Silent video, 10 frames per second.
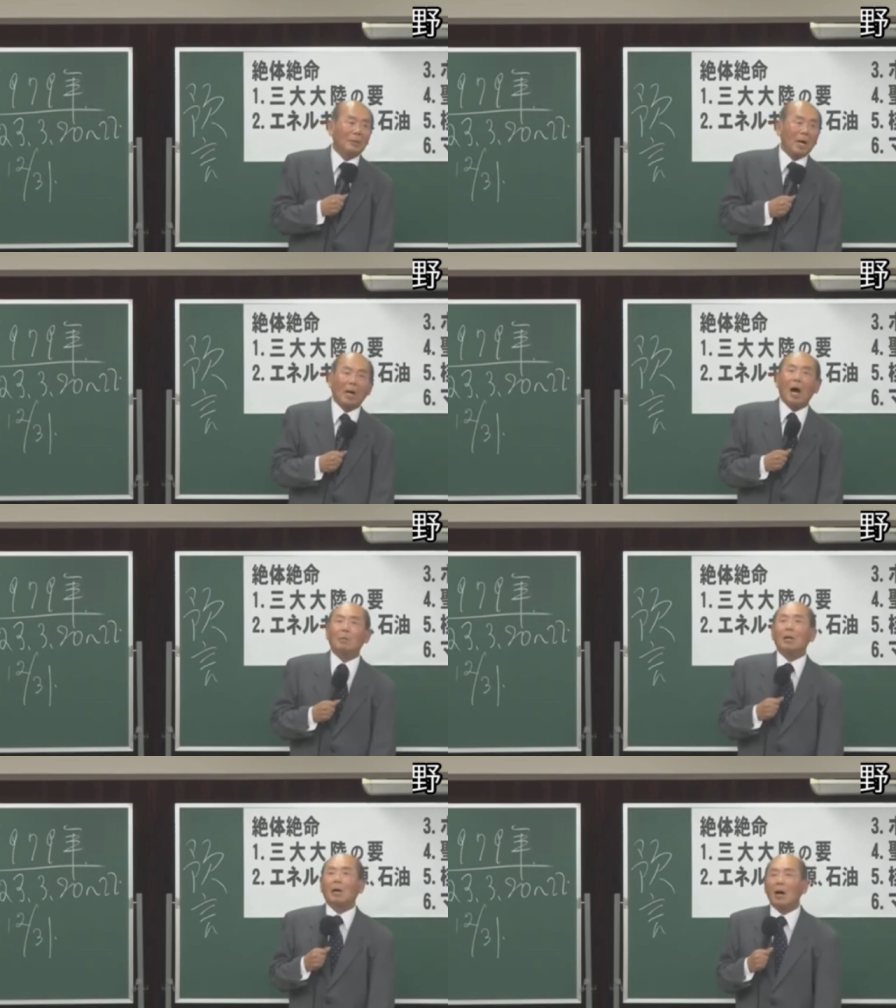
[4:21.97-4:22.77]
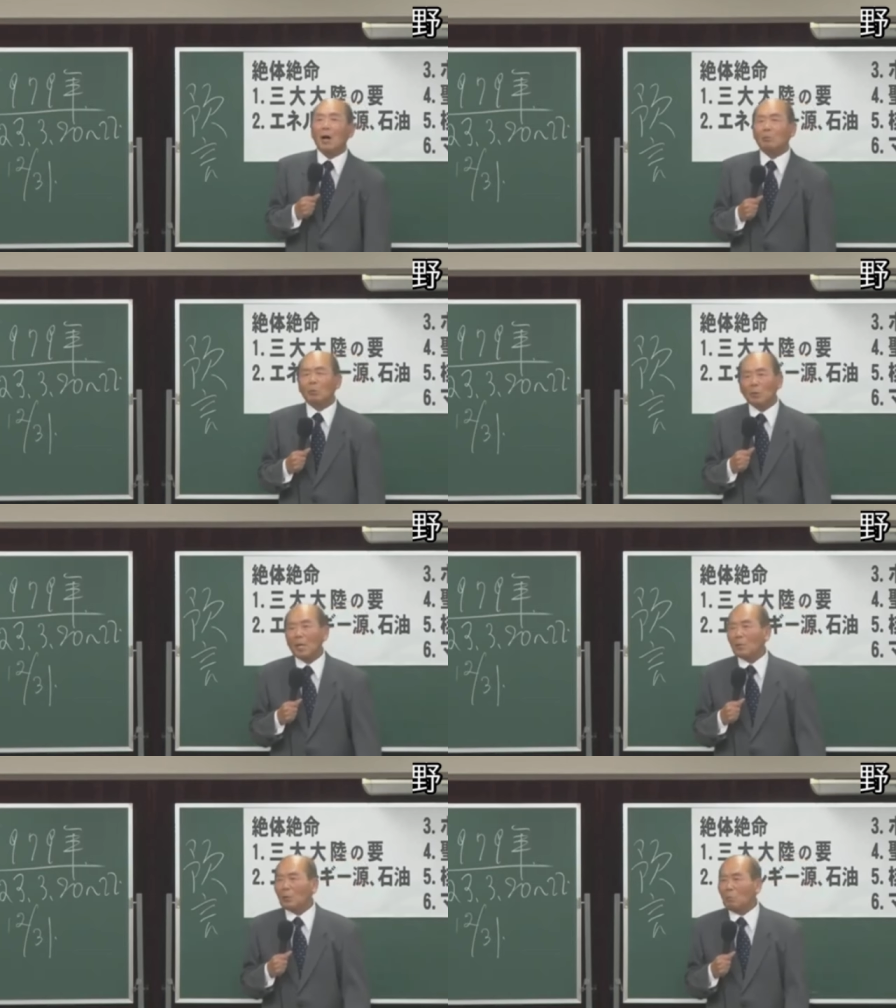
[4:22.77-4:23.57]
だからアメリカが分
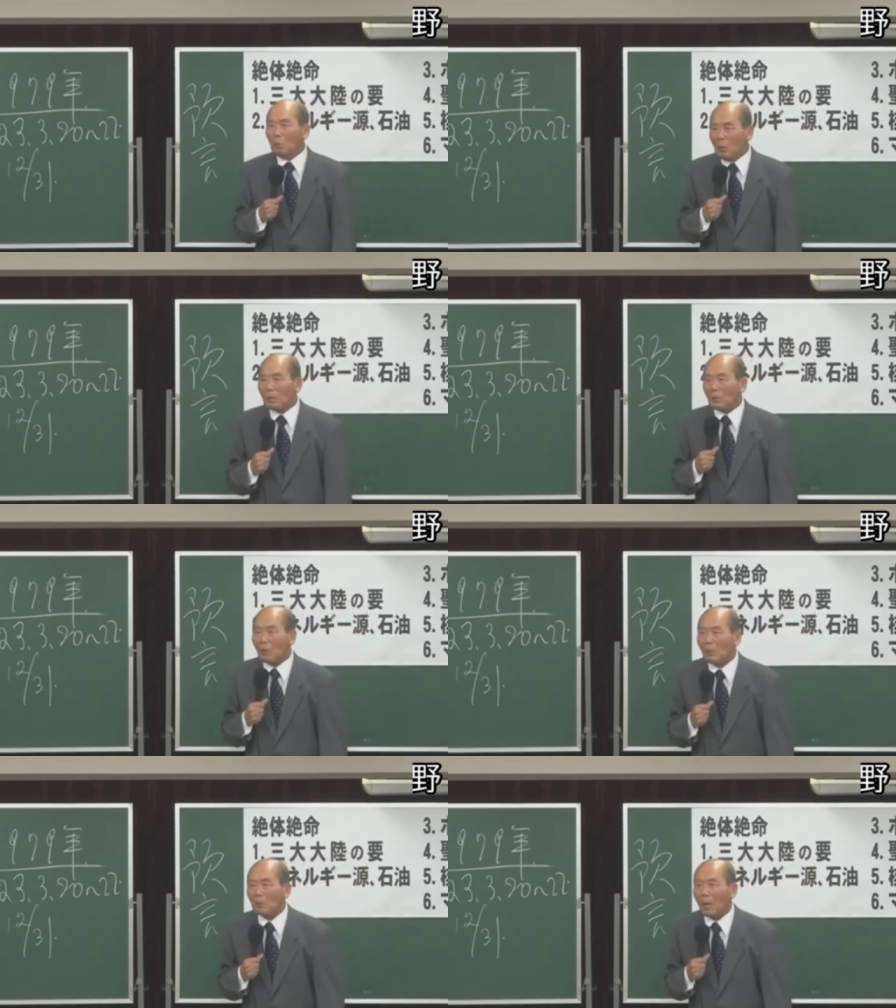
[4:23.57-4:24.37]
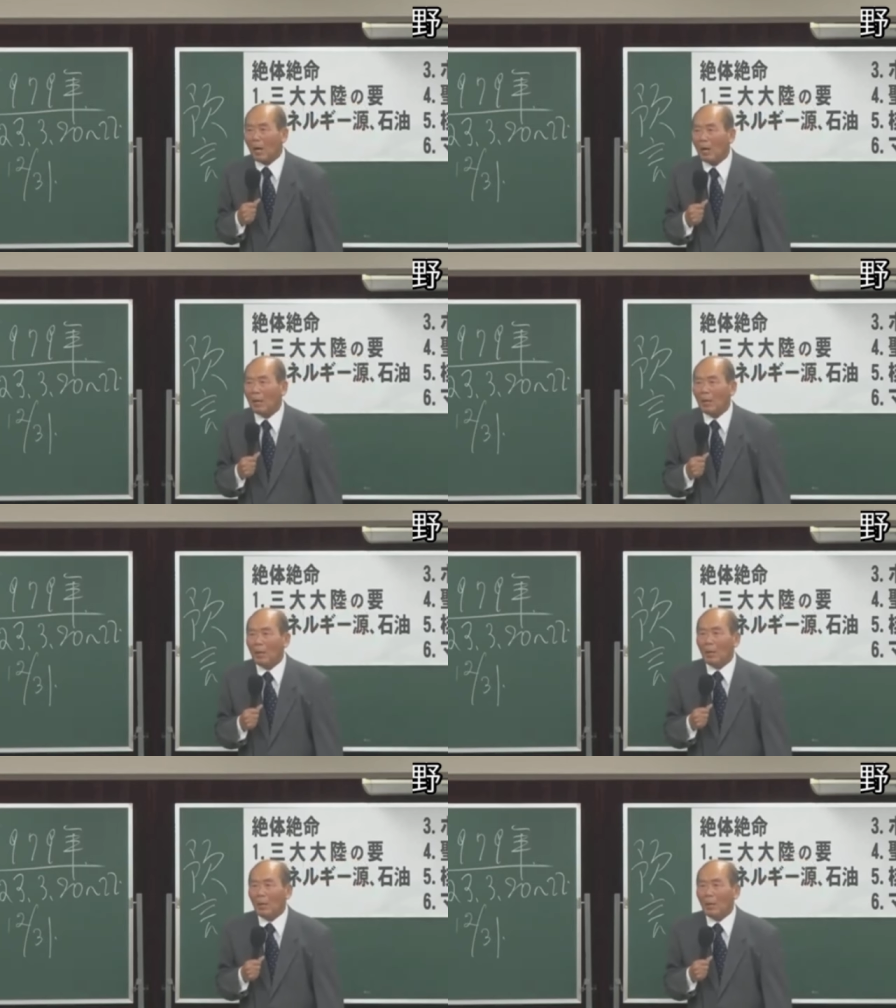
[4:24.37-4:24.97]
断と分裂と言いましたが